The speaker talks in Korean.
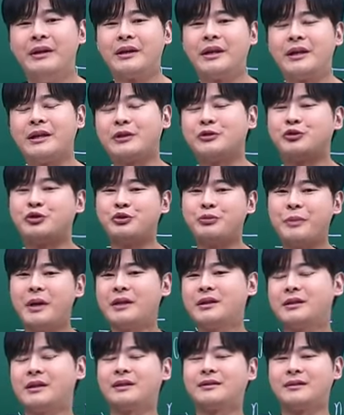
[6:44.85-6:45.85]
그러니까 이렇게
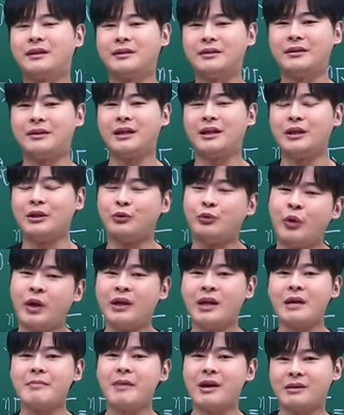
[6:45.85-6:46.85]
수많은 학생들이
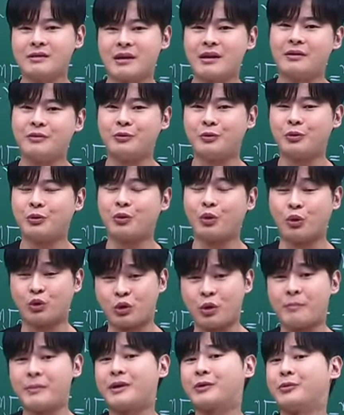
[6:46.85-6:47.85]
뇌내망상으로
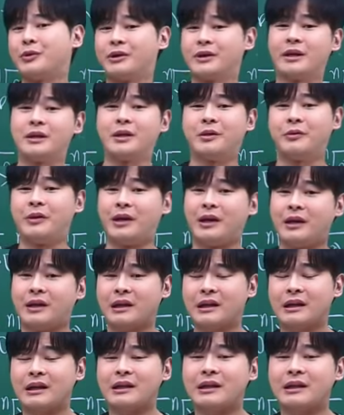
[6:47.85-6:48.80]
고통받고 있다는 거야.